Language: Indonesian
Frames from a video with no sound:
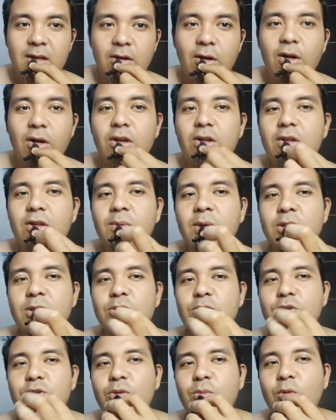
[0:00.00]
kalau ini mah
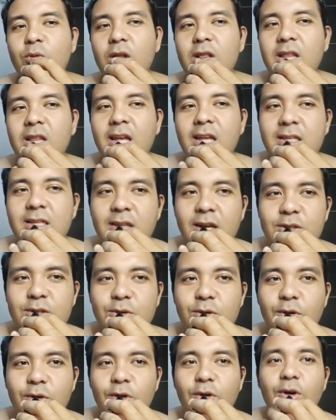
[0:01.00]
cocok buat Neza
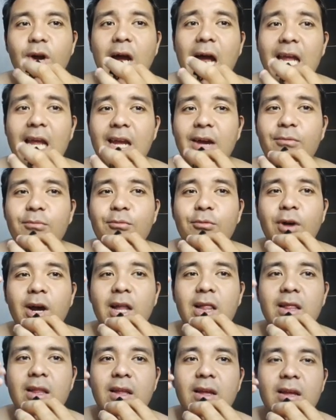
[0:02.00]
cok kalau kayak
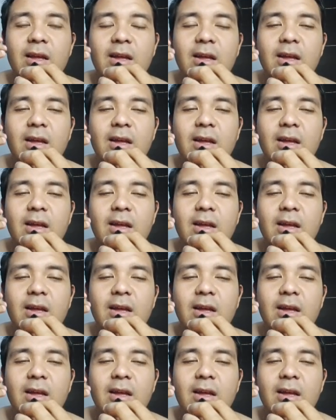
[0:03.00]
buat